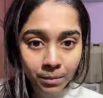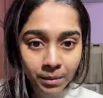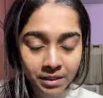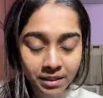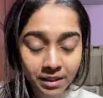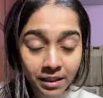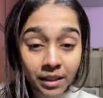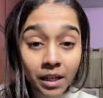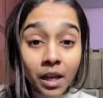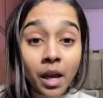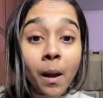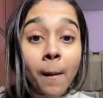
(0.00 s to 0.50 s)

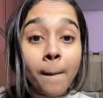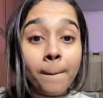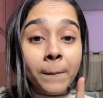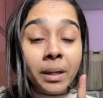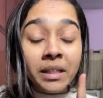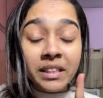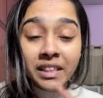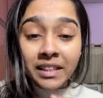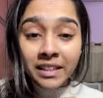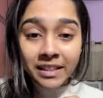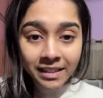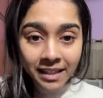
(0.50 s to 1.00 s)
परसेंट
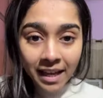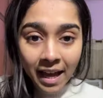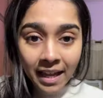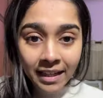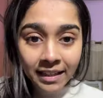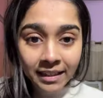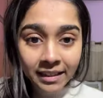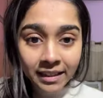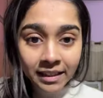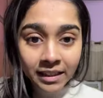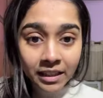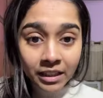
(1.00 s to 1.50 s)
बट द
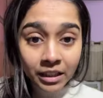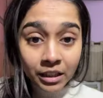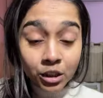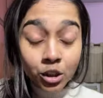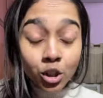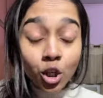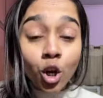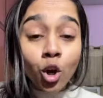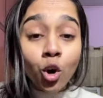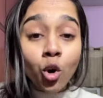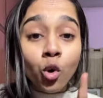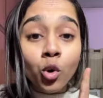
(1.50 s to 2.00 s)
रियालिटी इज
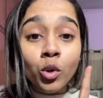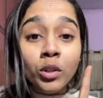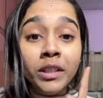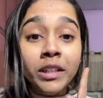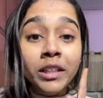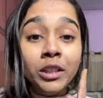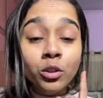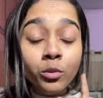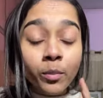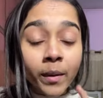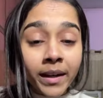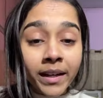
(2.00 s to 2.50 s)

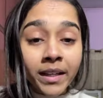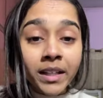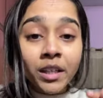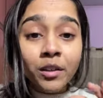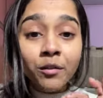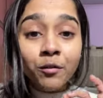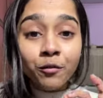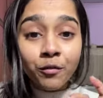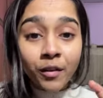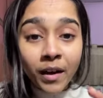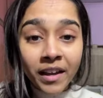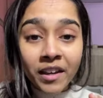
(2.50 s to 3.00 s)
ओनली ट्वेंटी
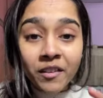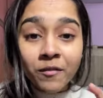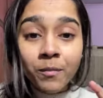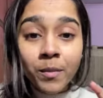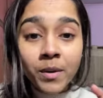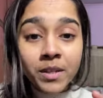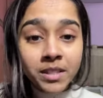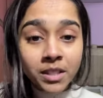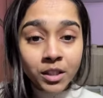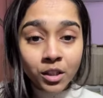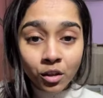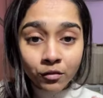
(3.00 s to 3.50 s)
फाइव
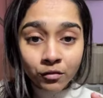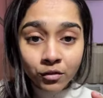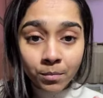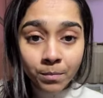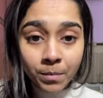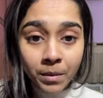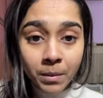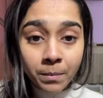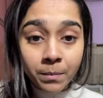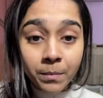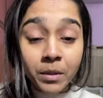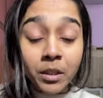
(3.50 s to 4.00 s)
परसेंट ऑफ द
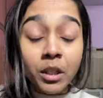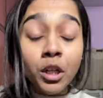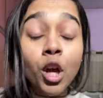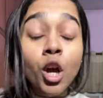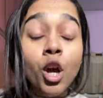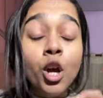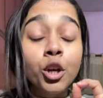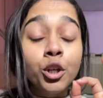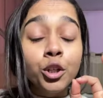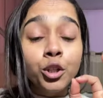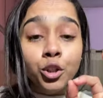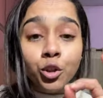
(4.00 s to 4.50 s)
पीपल
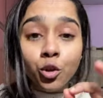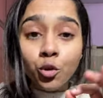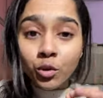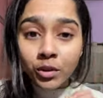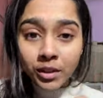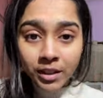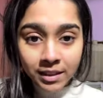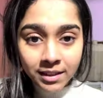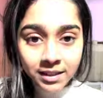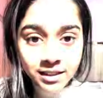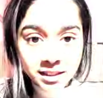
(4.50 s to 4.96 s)
नोटिस